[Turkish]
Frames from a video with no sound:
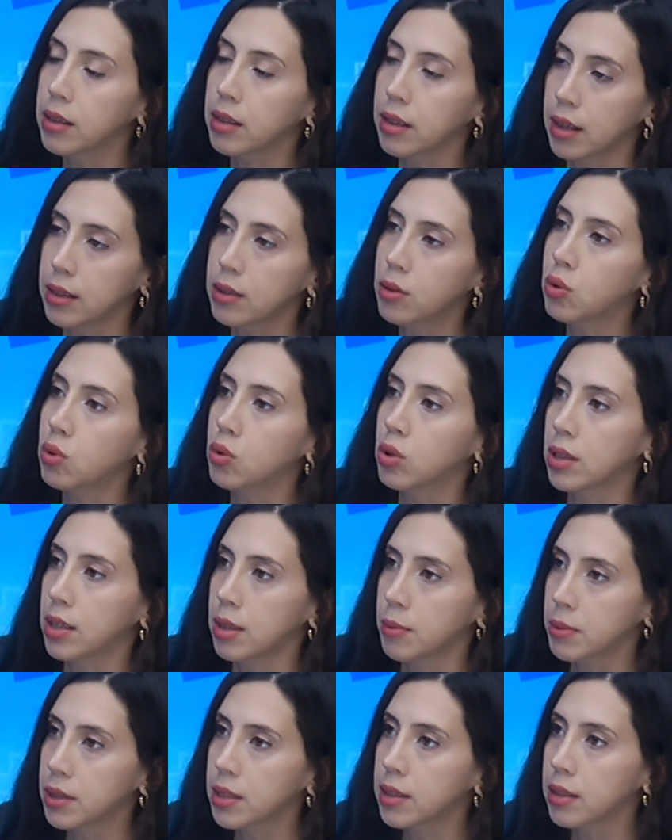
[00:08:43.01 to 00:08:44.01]
kendi
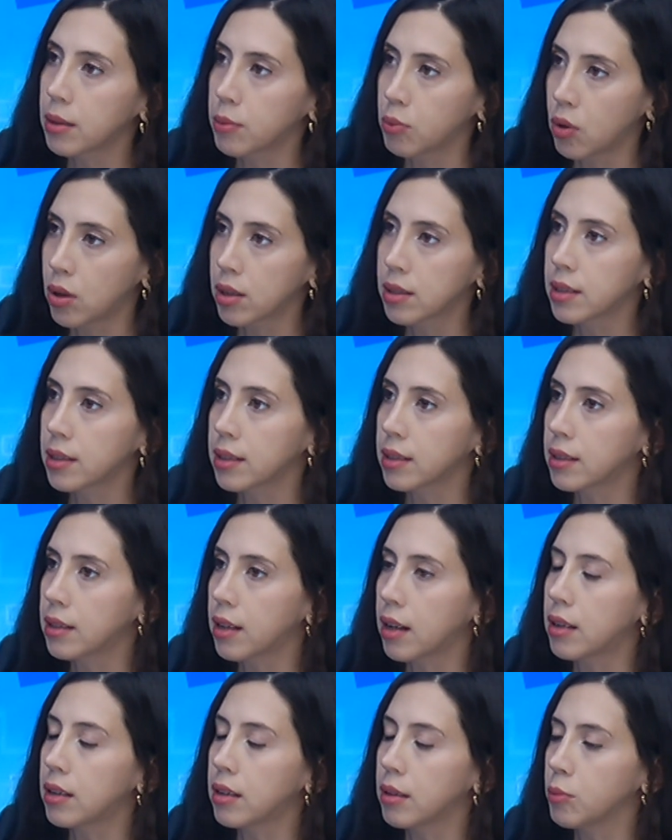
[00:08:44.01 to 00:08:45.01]
çocuklarımızın da bu
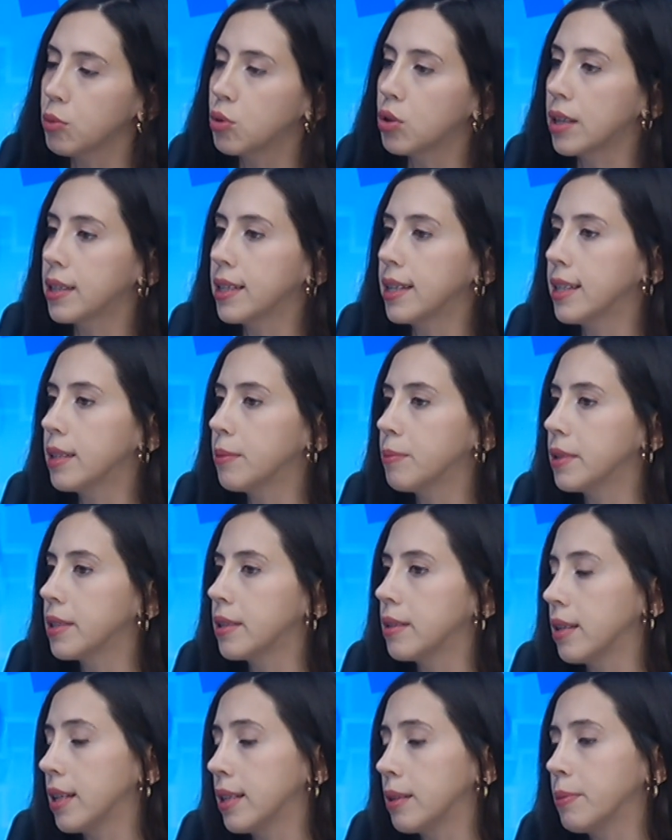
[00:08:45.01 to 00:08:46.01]
hastalıklarla mücadele
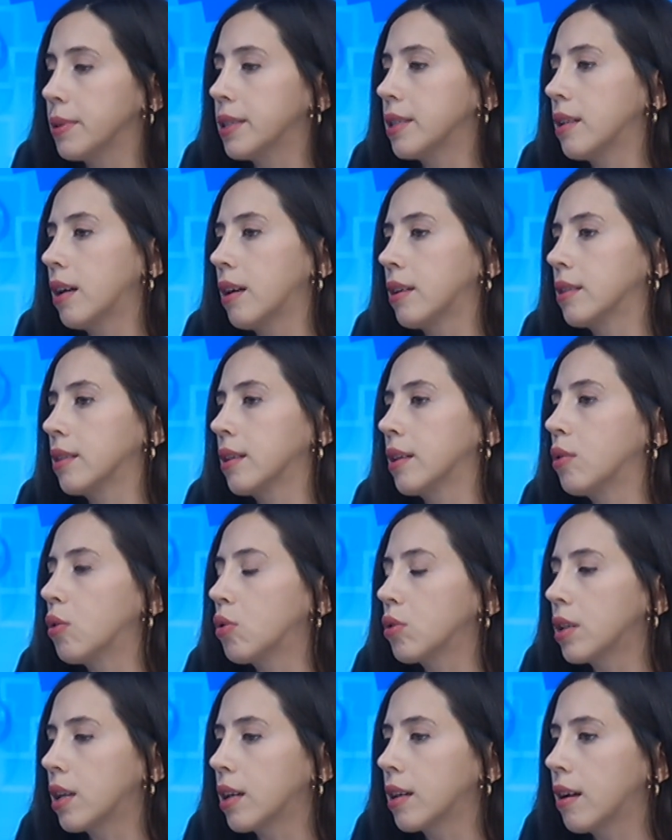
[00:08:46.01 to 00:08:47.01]
etmesi, etmesini artık hani
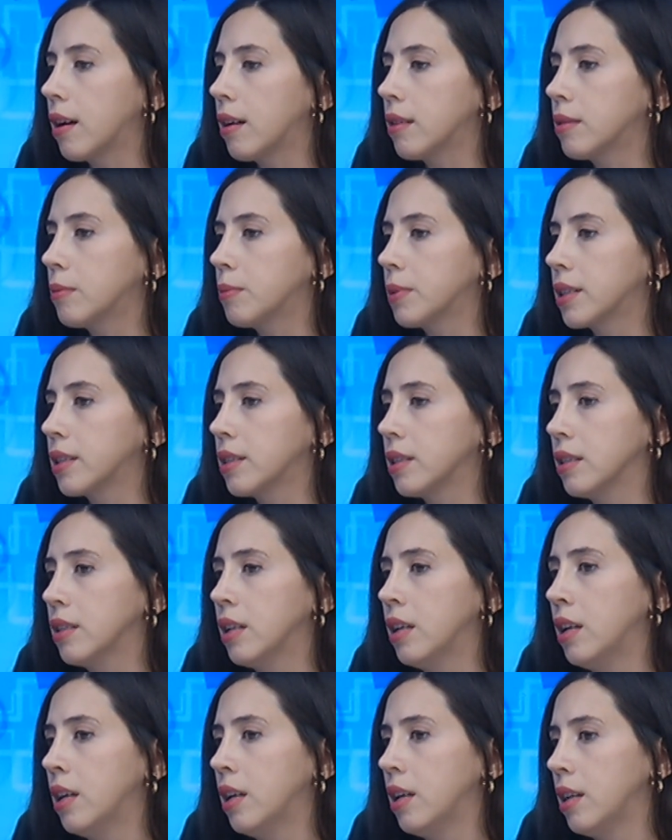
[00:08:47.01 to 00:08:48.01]
ortadan kaldırmak
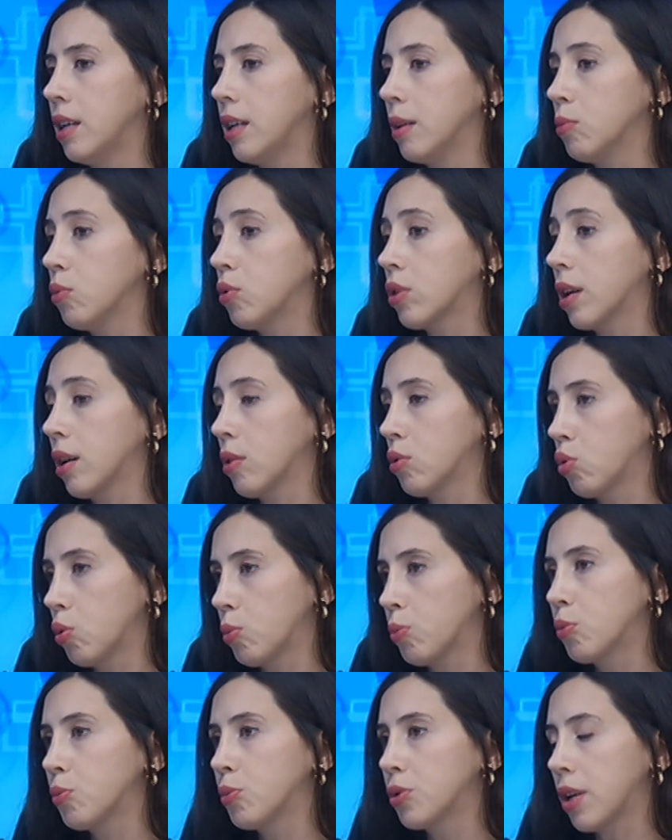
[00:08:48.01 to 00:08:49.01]
için e, mutlaka
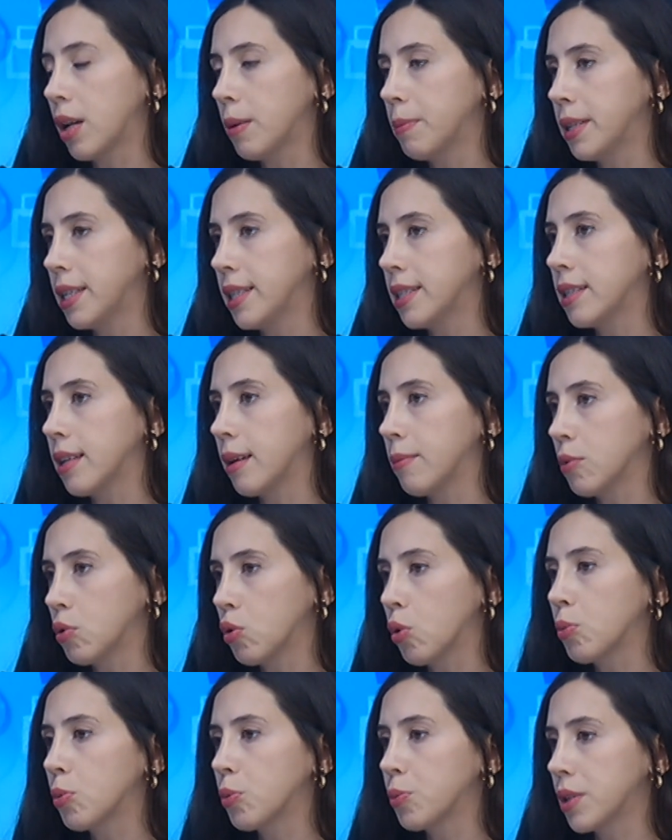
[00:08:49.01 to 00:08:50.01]
toplumsal bilinçlenme,
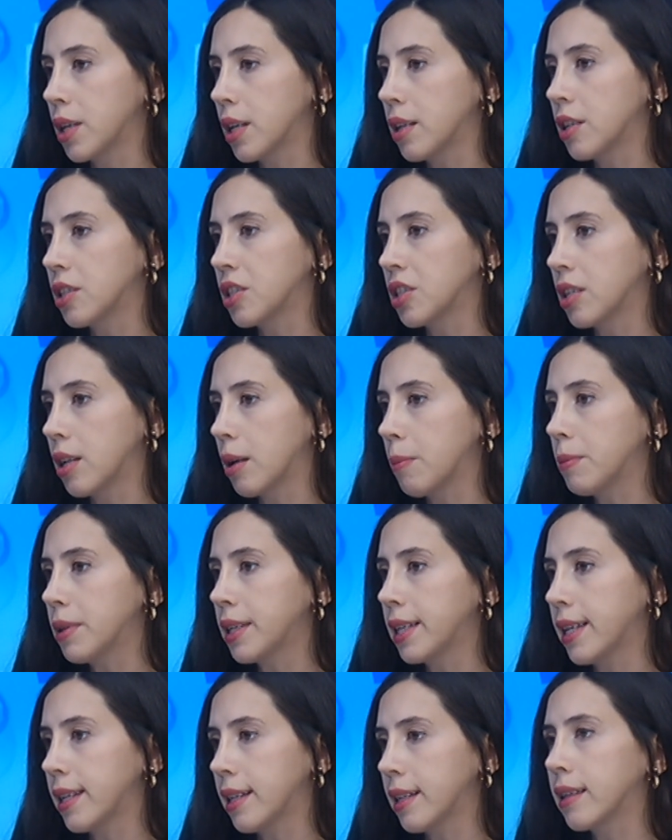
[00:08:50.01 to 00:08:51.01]
toplumsal
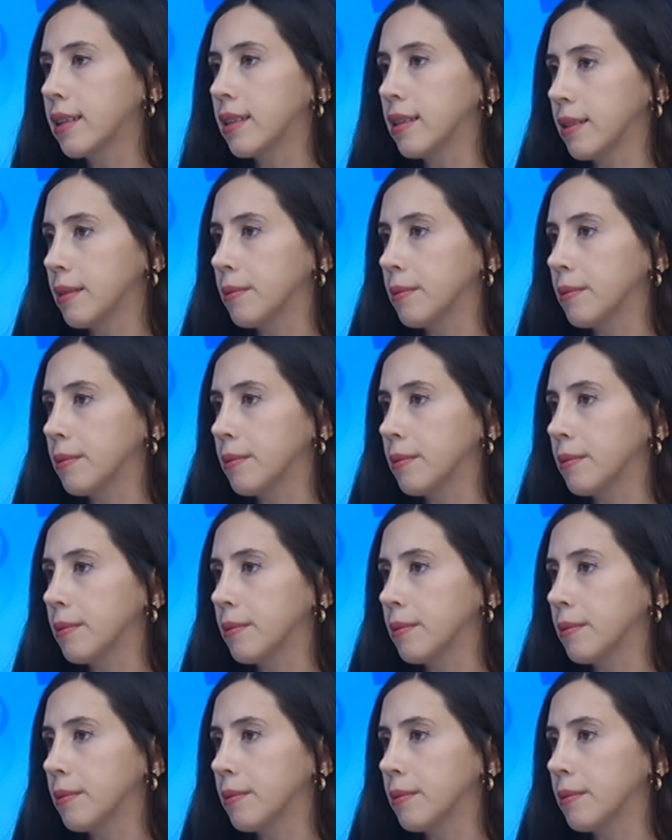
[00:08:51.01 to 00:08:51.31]
aşılanma gerekli.